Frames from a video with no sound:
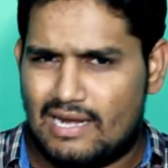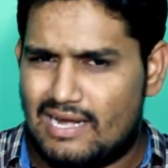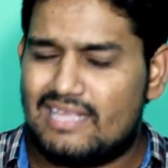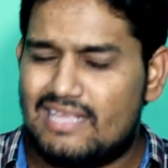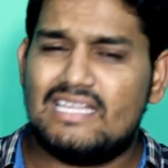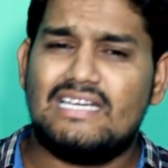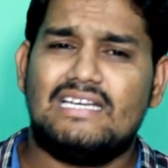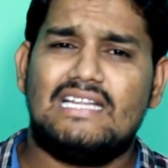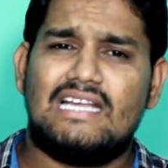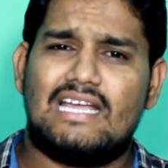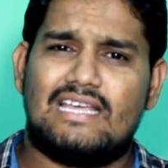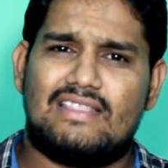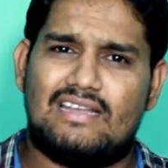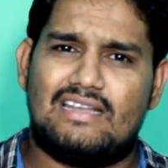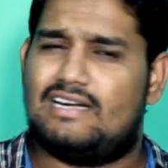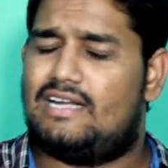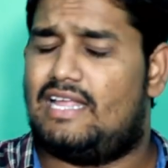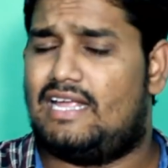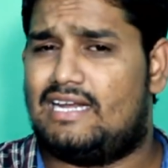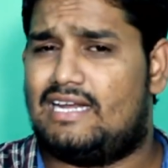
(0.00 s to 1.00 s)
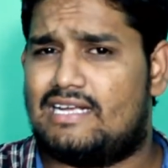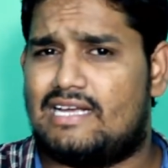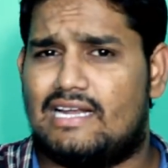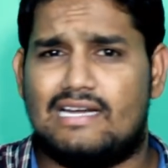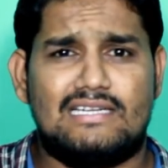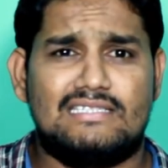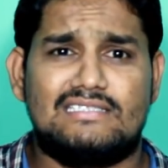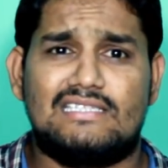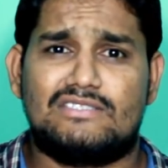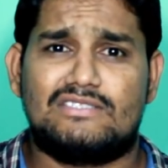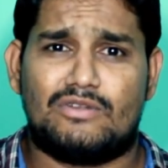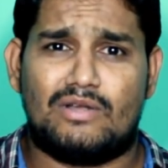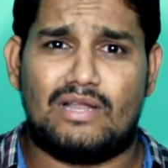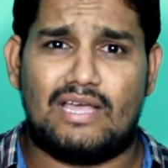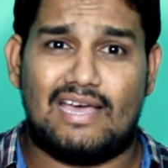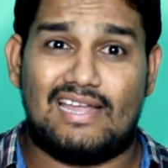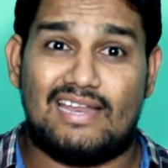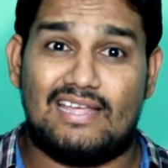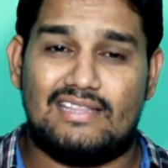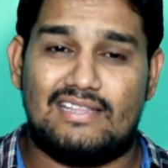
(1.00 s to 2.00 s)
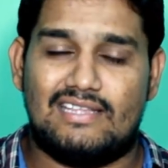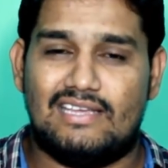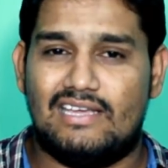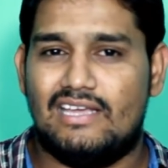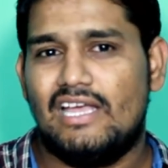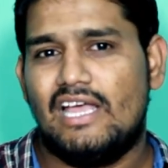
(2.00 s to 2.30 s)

లేదంటే ఇంకేదైనా టెక్నికల్ రీజన్స్ ఉన్నాయా అనేది